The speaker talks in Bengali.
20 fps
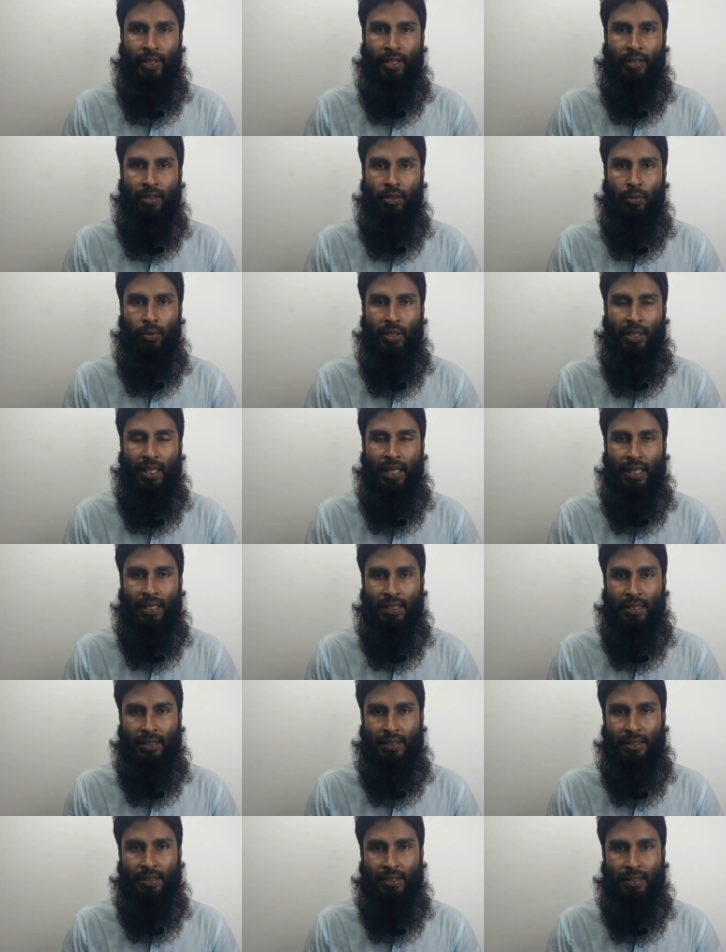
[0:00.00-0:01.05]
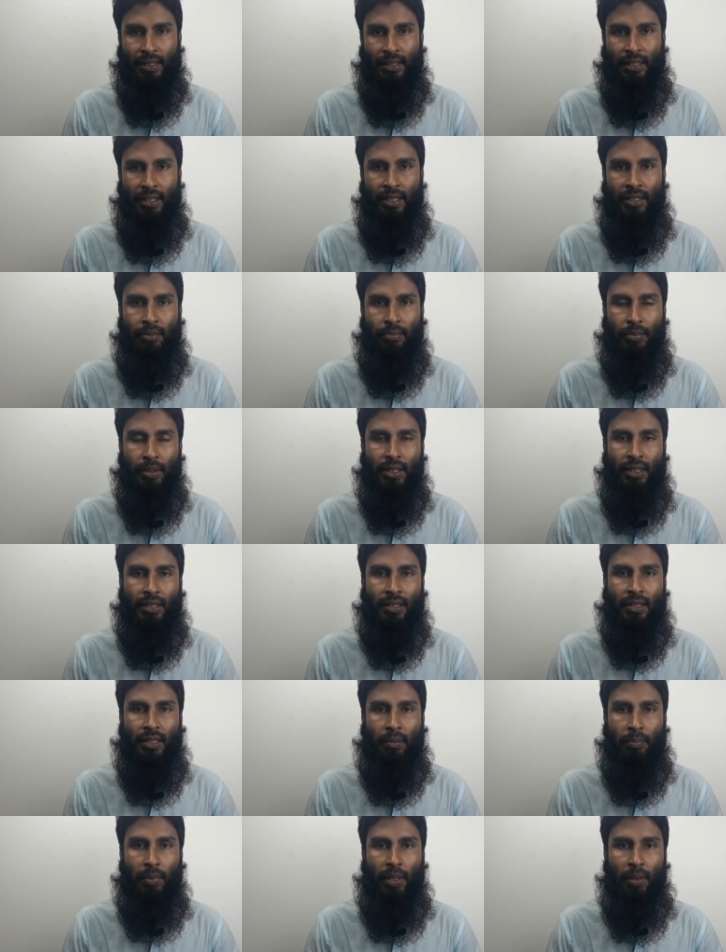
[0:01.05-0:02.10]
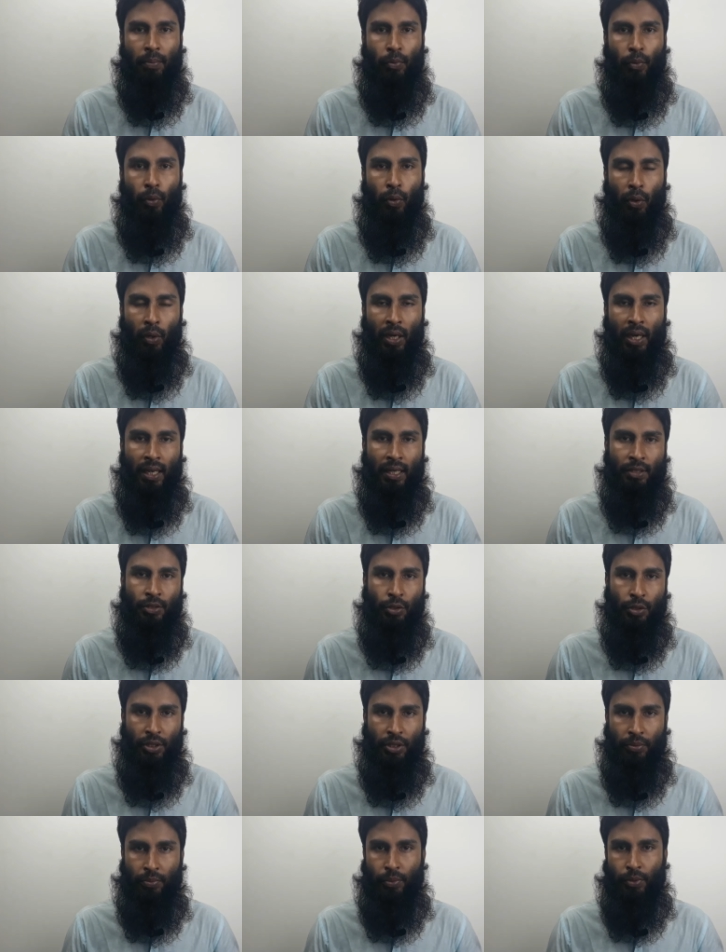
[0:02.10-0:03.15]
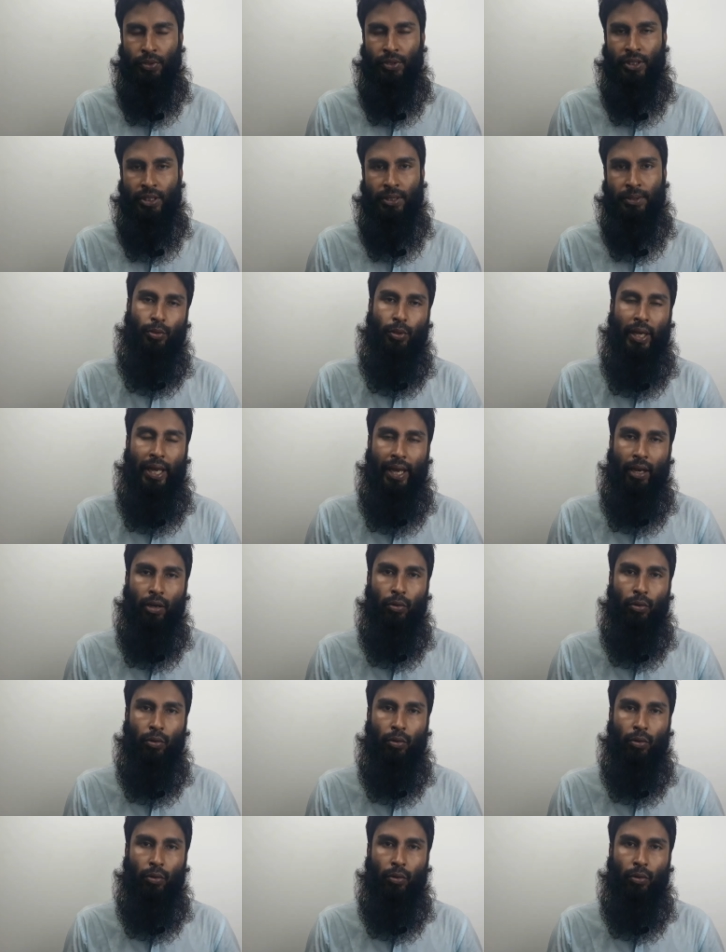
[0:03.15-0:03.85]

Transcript: এতে করে দেখা যাচ্ছে যে ইনব্রিডিংটা ব্যাপক হারে ছড়িয়ে পড়ছে তো